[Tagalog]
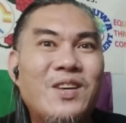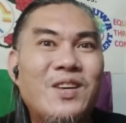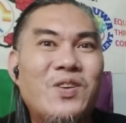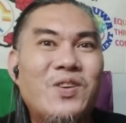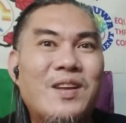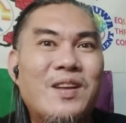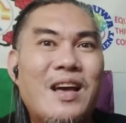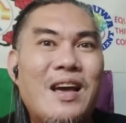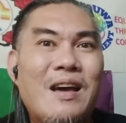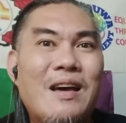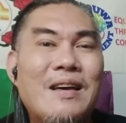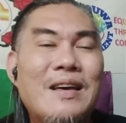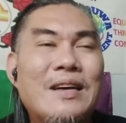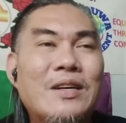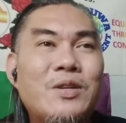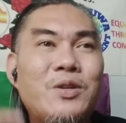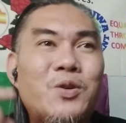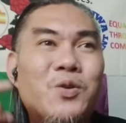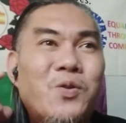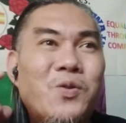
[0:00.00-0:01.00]
Yun nga,
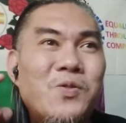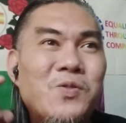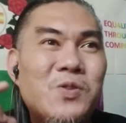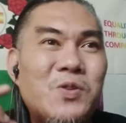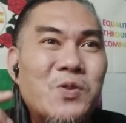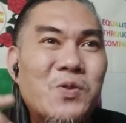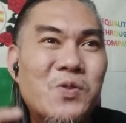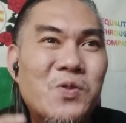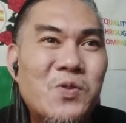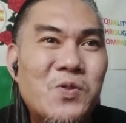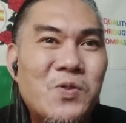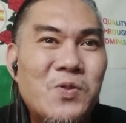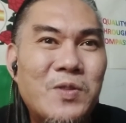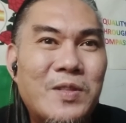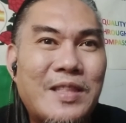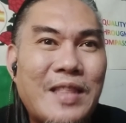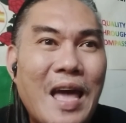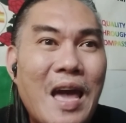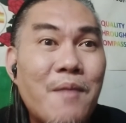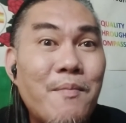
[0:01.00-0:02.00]
yung,
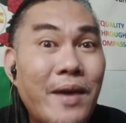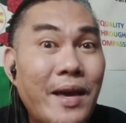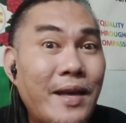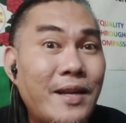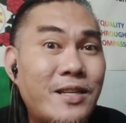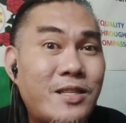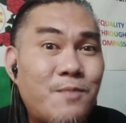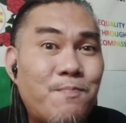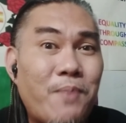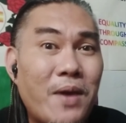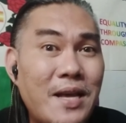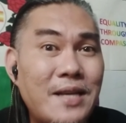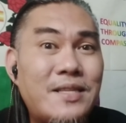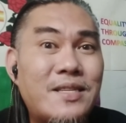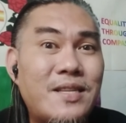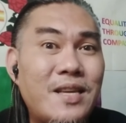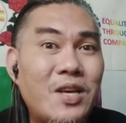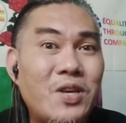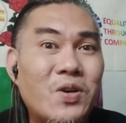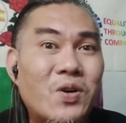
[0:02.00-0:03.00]
yung time and
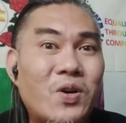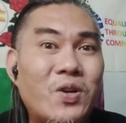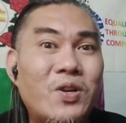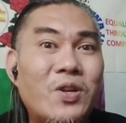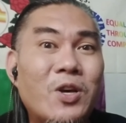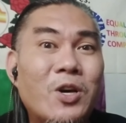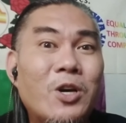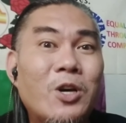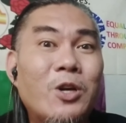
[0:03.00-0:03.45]
space na yun,